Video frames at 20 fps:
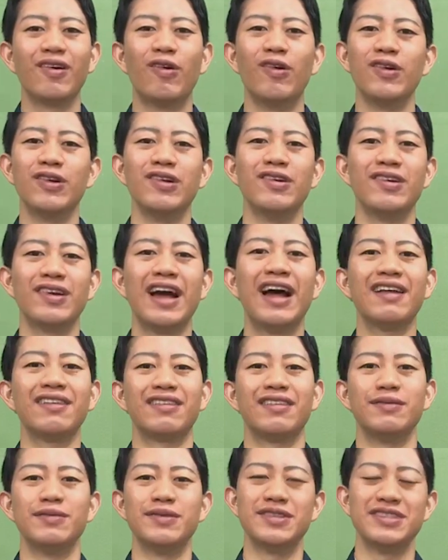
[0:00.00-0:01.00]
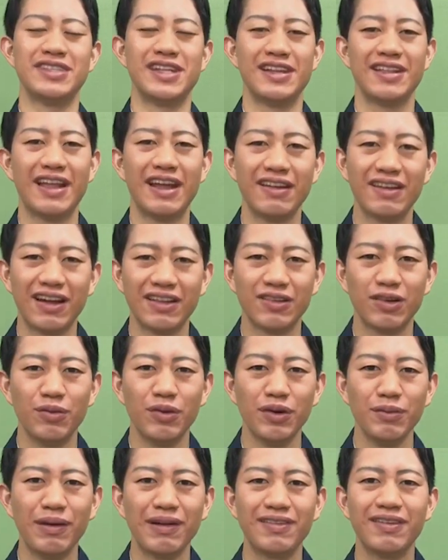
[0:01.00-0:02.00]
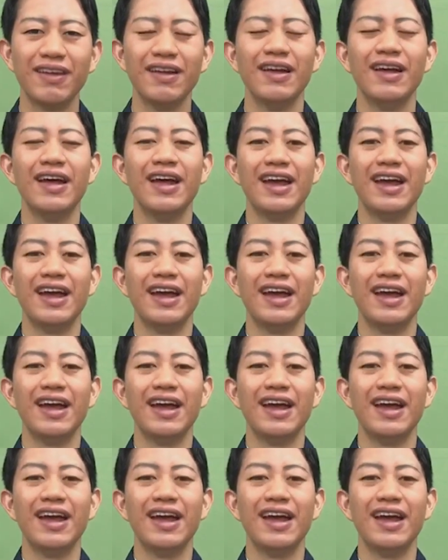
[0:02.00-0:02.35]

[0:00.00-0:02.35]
購入がスムーズになるかと思います、